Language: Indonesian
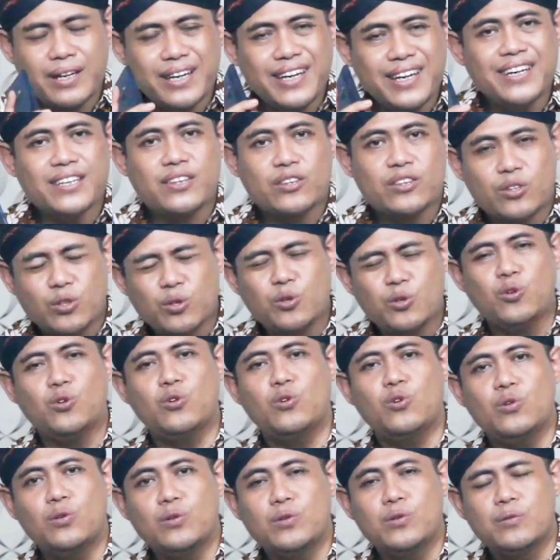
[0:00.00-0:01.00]

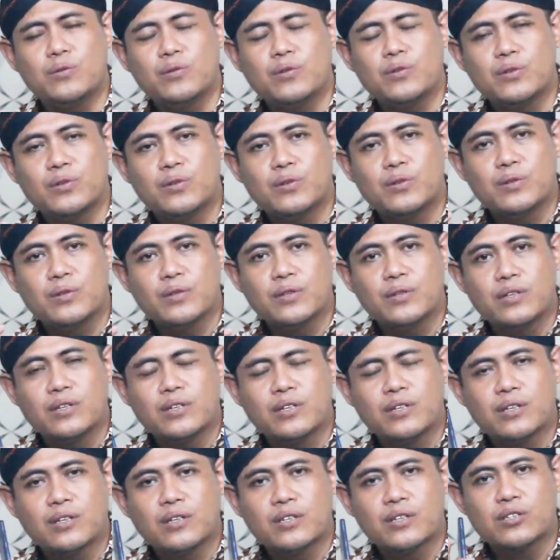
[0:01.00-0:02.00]
Itu
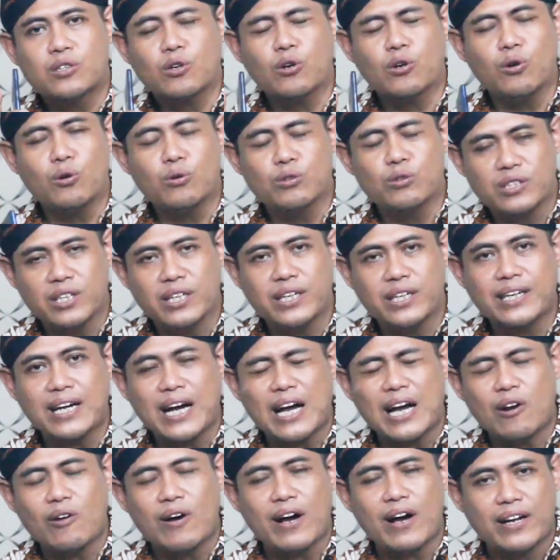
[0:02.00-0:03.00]
solusi
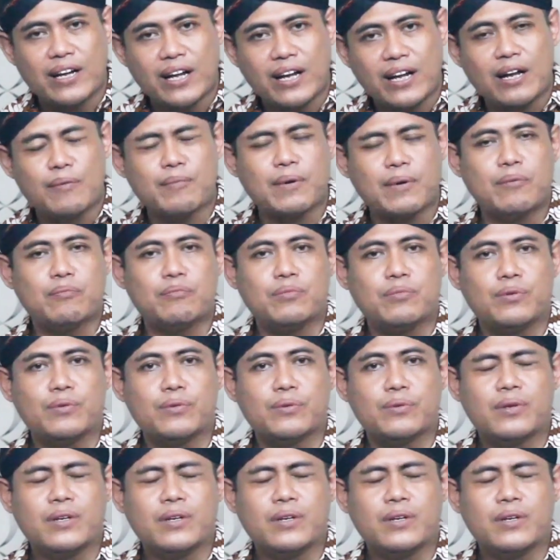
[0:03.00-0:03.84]
kalau Anda tidak mampu.